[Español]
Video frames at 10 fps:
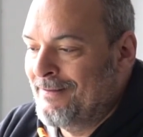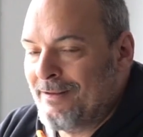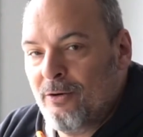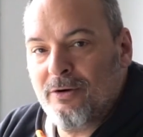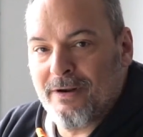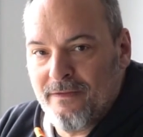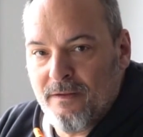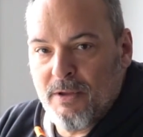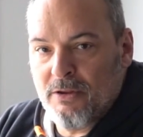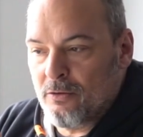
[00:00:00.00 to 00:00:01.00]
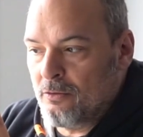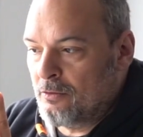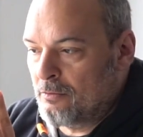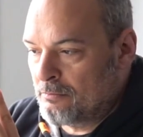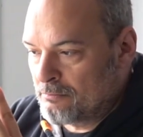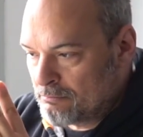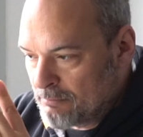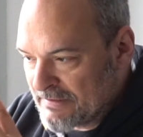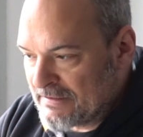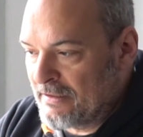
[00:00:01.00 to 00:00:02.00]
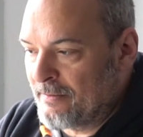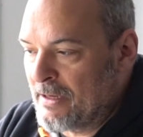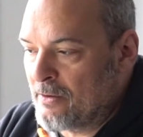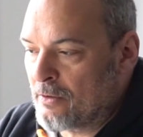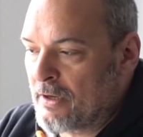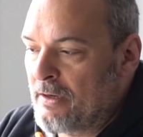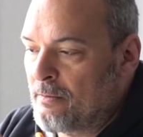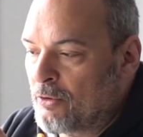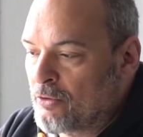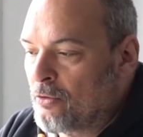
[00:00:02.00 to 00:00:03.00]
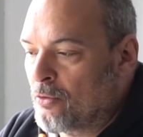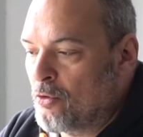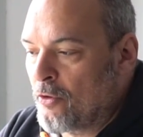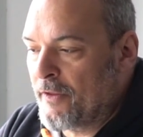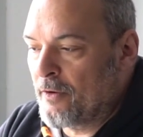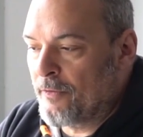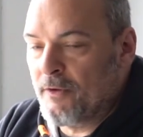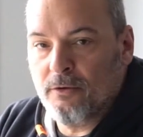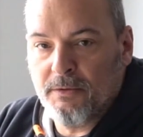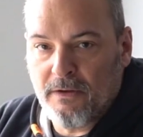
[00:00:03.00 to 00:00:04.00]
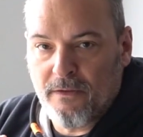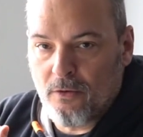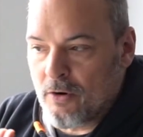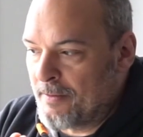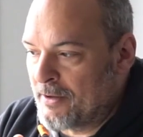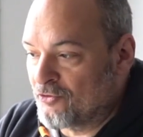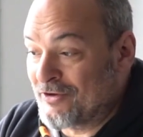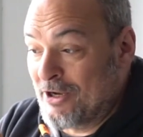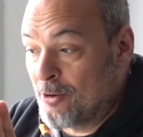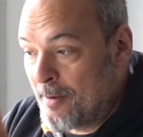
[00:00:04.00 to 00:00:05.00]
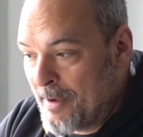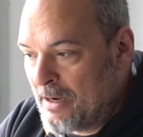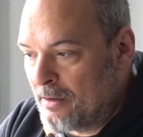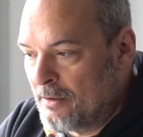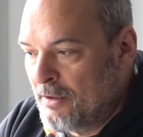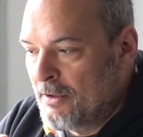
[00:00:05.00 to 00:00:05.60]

tiene un rendimiento bastante mayor que el motor 1.0 125 caballos, que no va mal,